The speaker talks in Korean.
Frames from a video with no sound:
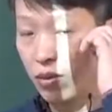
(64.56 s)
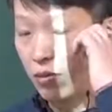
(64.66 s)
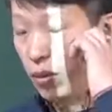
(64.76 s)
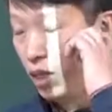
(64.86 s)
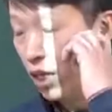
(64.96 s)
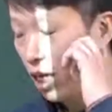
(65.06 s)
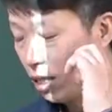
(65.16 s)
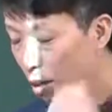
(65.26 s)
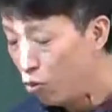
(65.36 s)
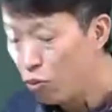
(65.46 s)
그럼 빈 틀에
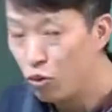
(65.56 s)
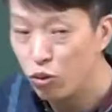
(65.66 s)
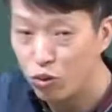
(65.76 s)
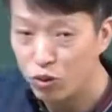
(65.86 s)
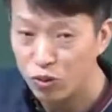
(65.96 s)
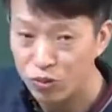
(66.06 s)
샘물 부